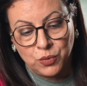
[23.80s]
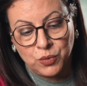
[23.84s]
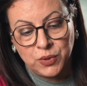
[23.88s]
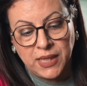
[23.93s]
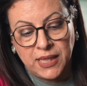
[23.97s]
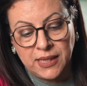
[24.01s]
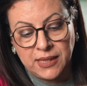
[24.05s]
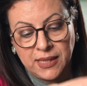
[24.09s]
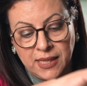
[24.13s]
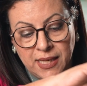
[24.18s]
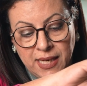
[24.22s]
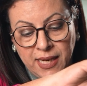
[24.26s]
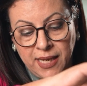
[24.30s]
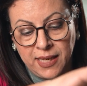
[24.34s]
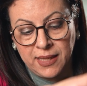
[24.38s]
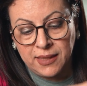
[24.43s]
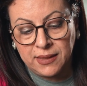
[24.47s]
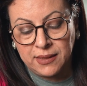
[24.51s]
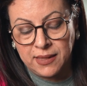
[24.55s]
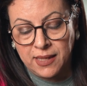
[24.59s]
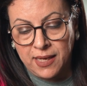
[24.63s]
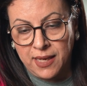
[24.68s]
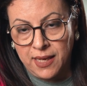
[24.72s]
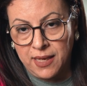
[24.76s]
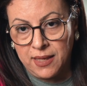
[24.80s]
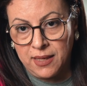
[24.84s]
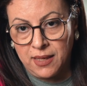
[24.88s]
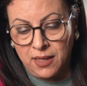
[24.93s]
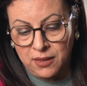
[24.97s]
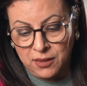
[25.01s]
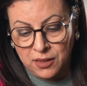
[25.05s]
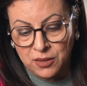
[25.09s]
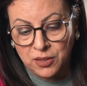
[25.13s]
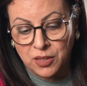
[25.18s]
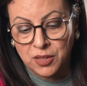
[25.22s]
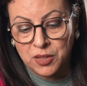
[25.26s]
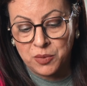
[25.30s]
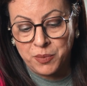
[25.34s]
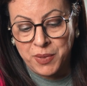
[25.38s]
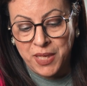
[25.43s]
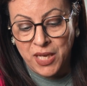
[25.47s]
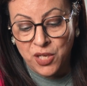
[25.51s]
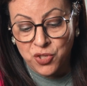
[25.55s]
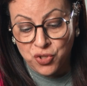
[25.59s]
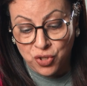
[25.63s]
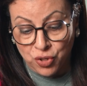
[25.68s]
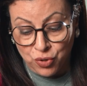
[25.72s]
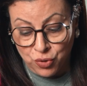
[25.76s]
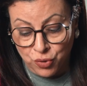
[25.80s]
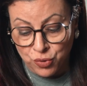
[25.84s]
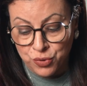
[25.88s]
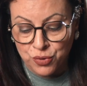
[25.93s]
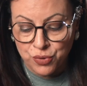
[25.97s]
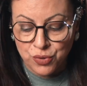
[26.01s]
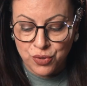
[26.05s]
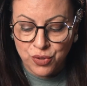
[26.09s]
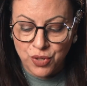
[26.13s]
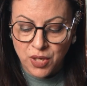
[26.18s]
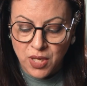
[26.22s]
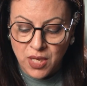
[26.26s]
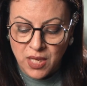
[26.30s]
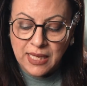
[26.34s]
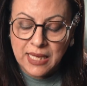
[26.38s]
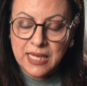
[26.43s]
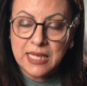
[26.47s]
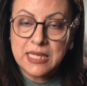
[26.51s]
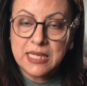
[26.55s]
وده الدراع اللي هنضغط بيه عشان نعصر ده